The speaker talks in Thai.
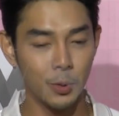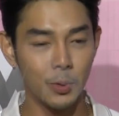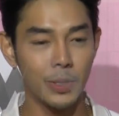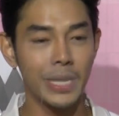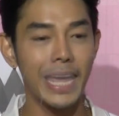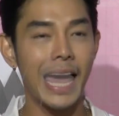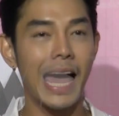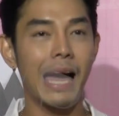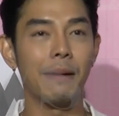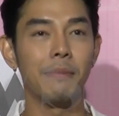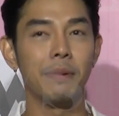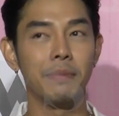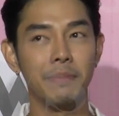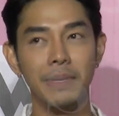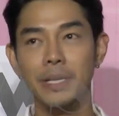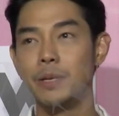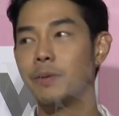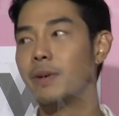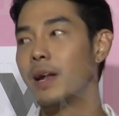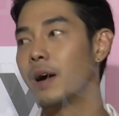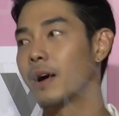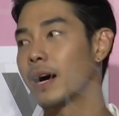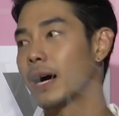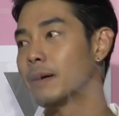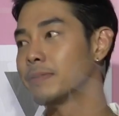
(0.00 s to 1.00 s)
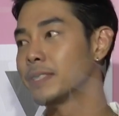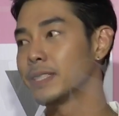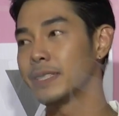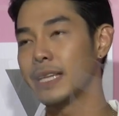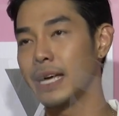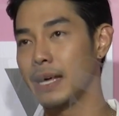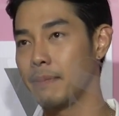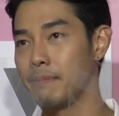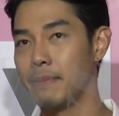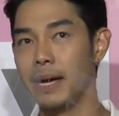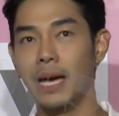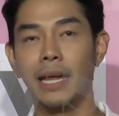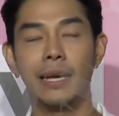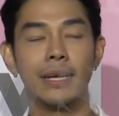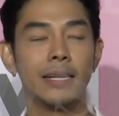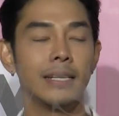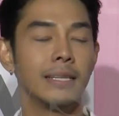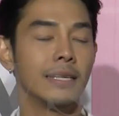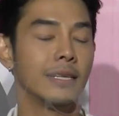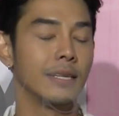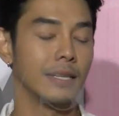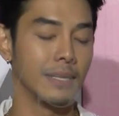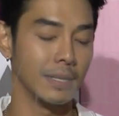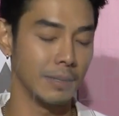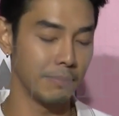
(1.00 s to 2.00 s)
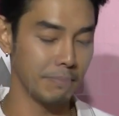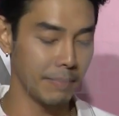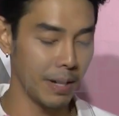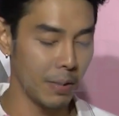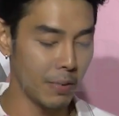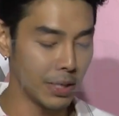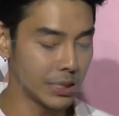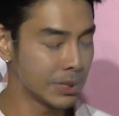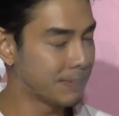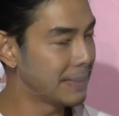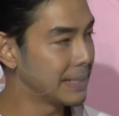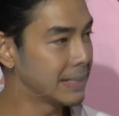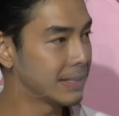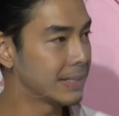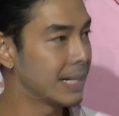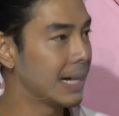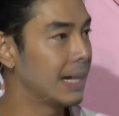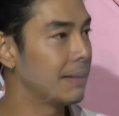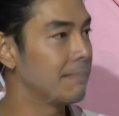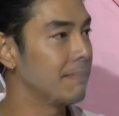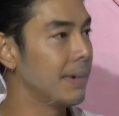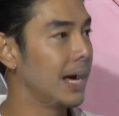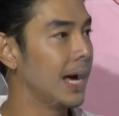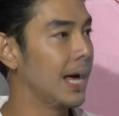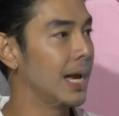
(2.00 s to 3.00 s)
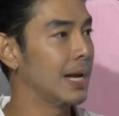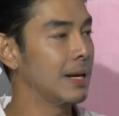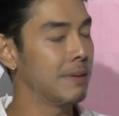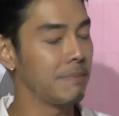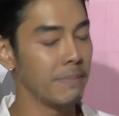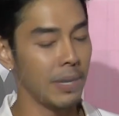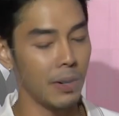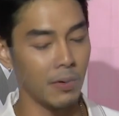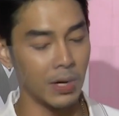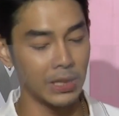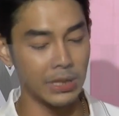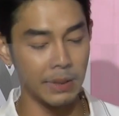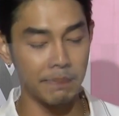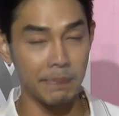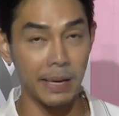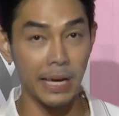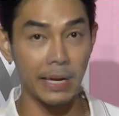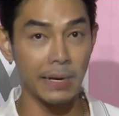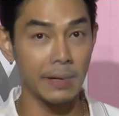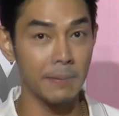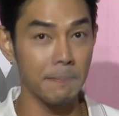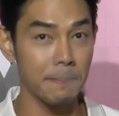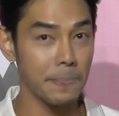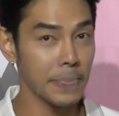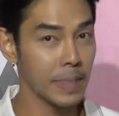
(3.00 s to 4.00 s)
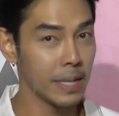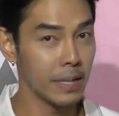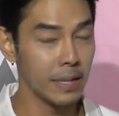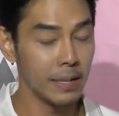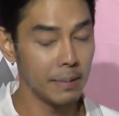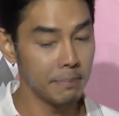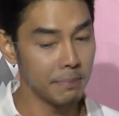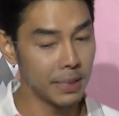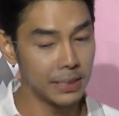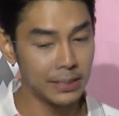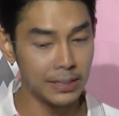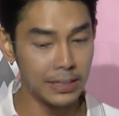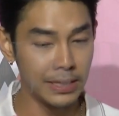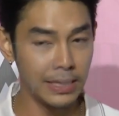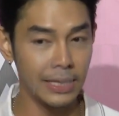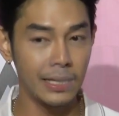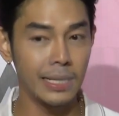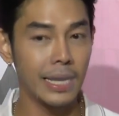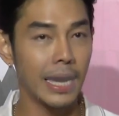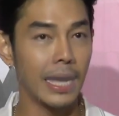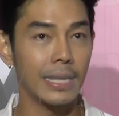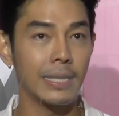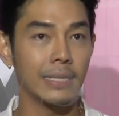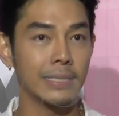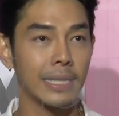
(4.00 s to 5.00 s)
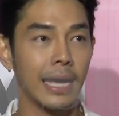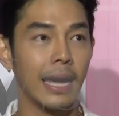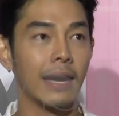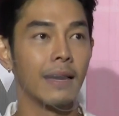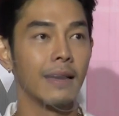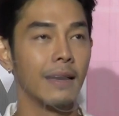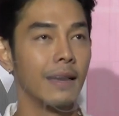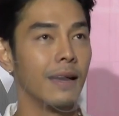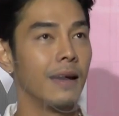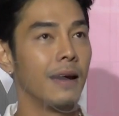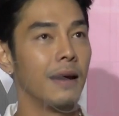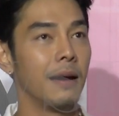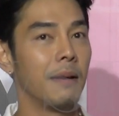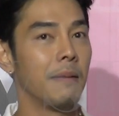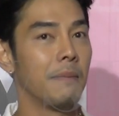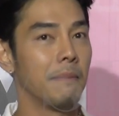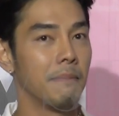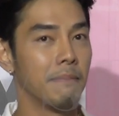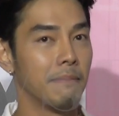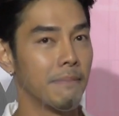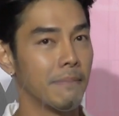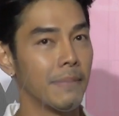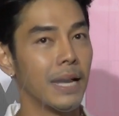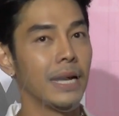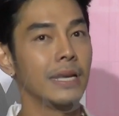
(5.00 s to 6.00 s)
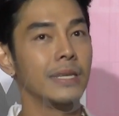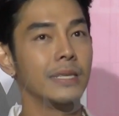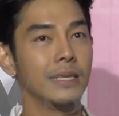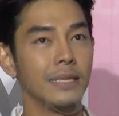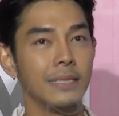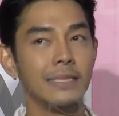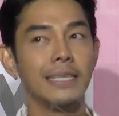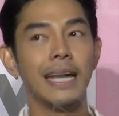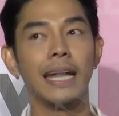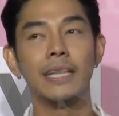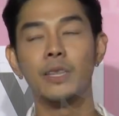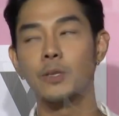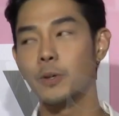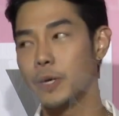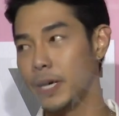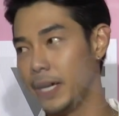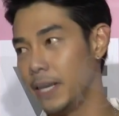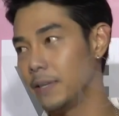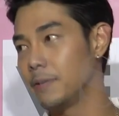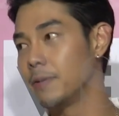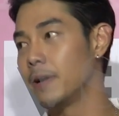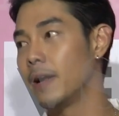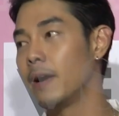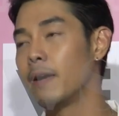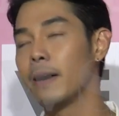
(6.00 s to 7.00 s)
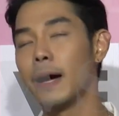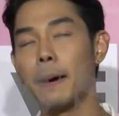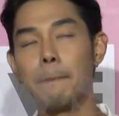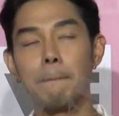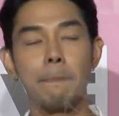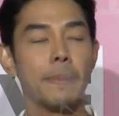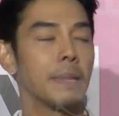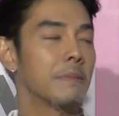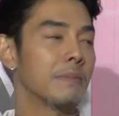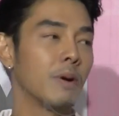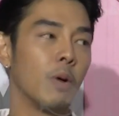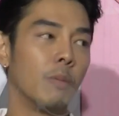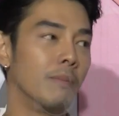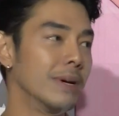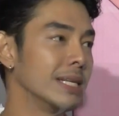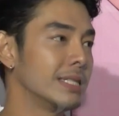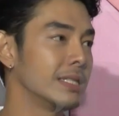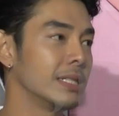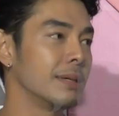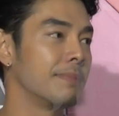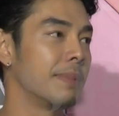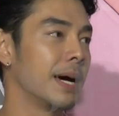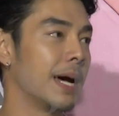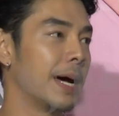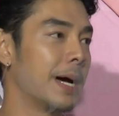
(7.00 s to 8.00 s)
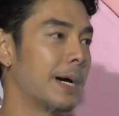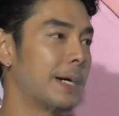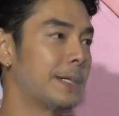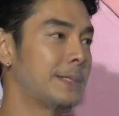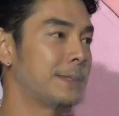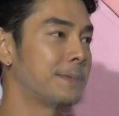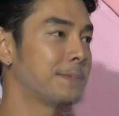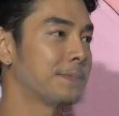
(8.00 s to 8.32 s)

ทุกอย่างมันมีอยู่แล้วครับสเตทเมนต์ไม่ว่าจะเป็นสเตทเมนต์ ไม่ว่าจะเป็นบัญชีการต่างๆมันยืนยันตัวเองอยู่แล้วครับผมไม่สืบหา